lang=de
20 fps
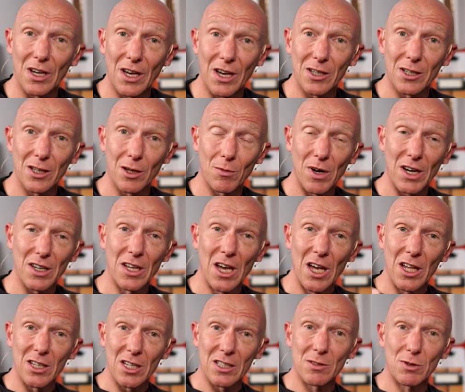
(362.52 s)
Charakter macht,
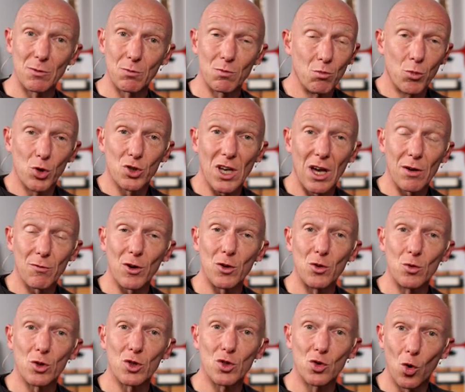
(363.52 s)
das muss einfach
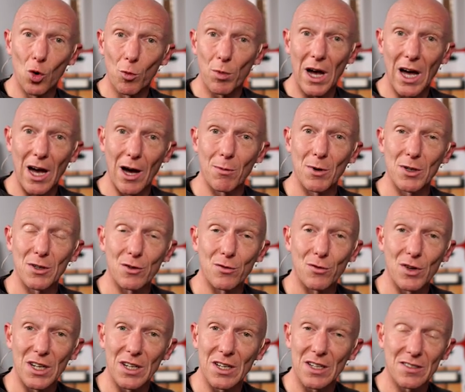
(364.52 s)
nur so bearbeitet
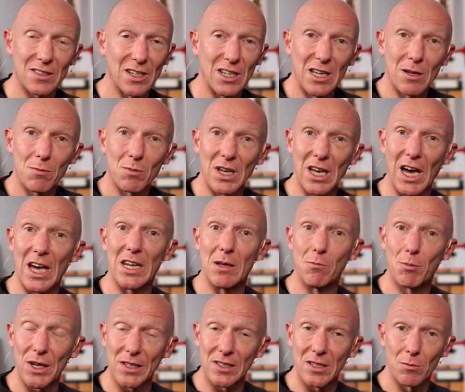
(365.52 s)
werden, dass da eben keine
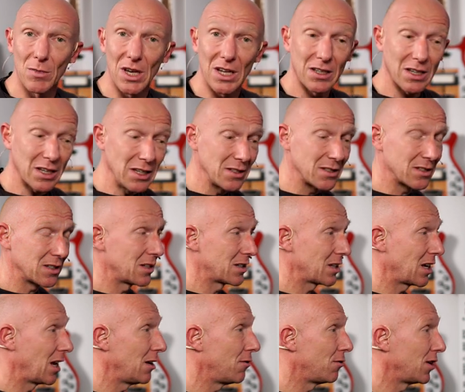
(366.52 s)
Bässe mehr drin
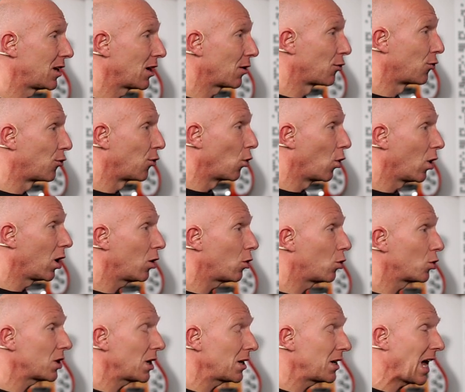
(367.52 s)
sind. Entweder vor
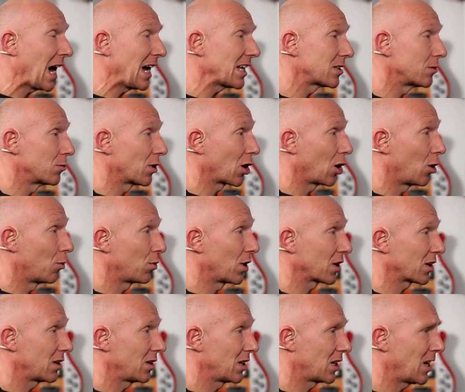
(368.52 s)
oder nach dem
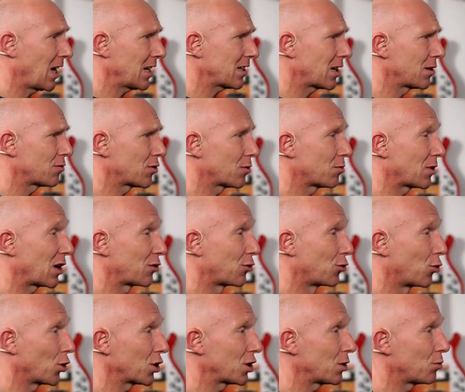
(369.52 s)
Raumplugin. Ich lade einfach mal
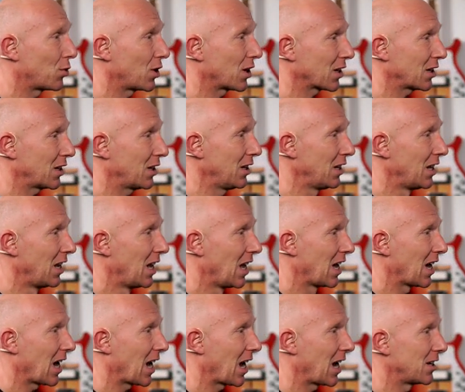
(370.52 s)
vor dem Plugin
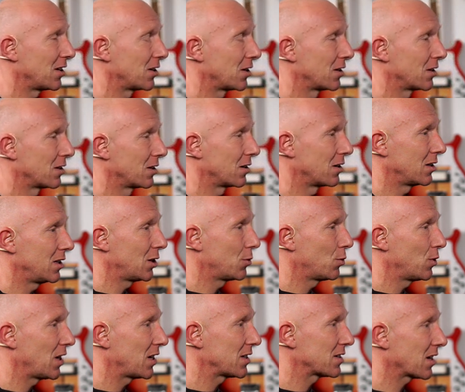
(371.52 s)
einen äh,
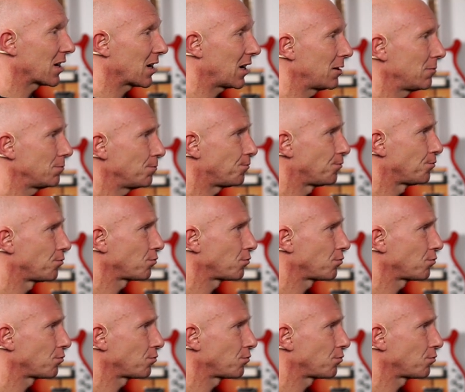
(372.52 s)
Equalizer rein